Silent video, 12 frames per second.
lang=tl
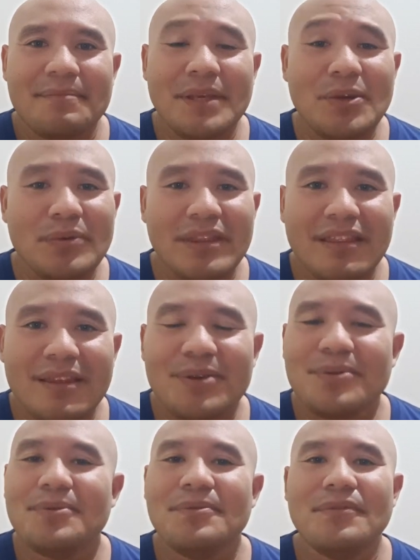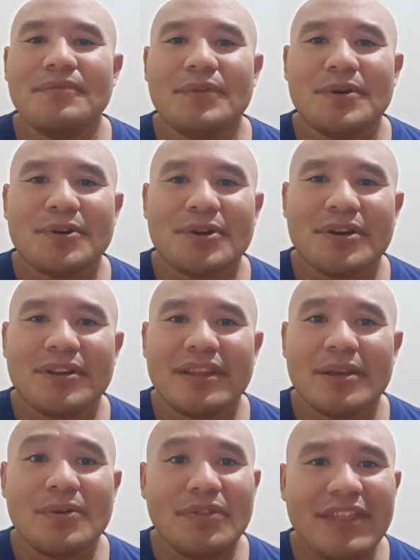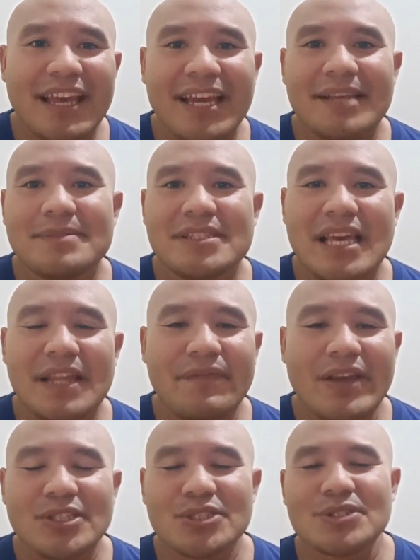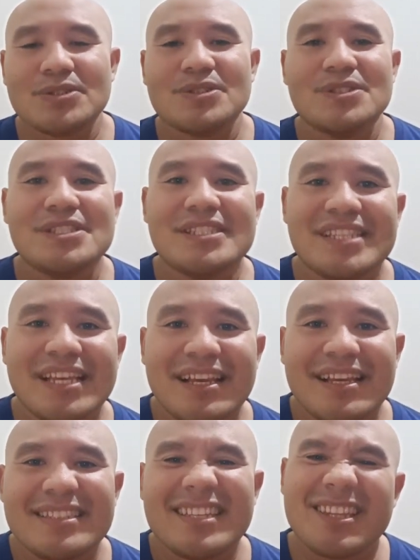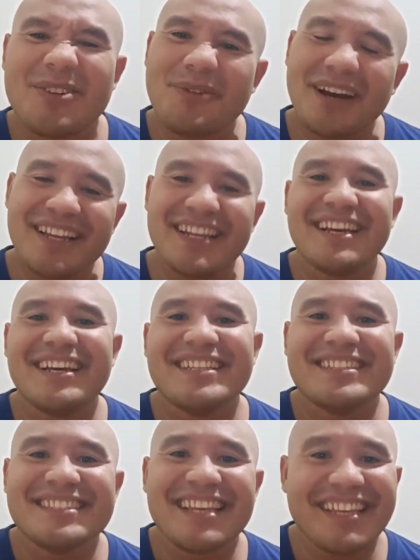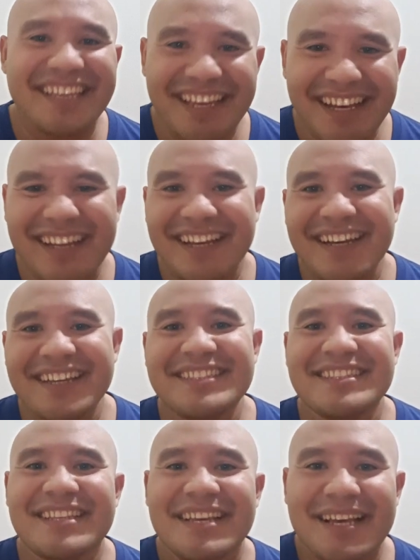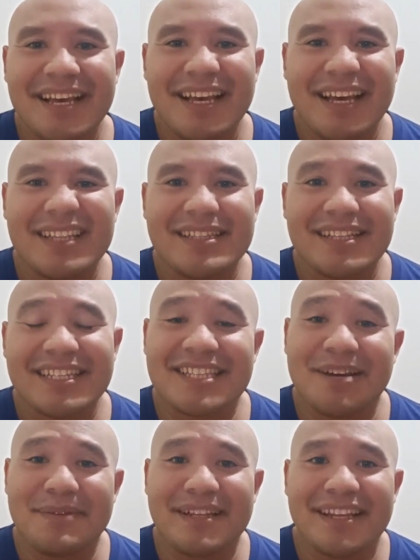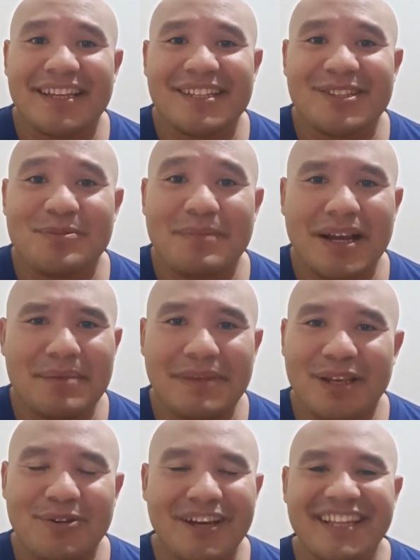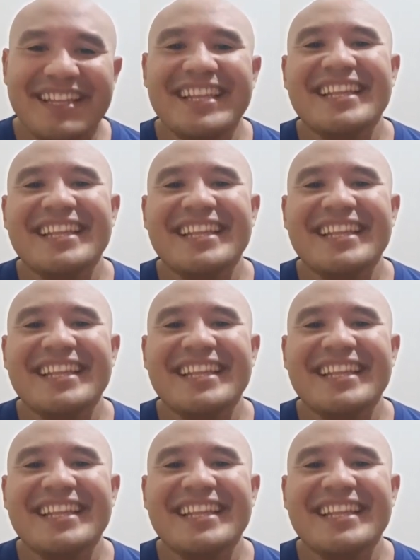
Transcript: be with you for the good times, the adventures, sa tawanan, sa iyakan, at kasama na rin yung mga biruan.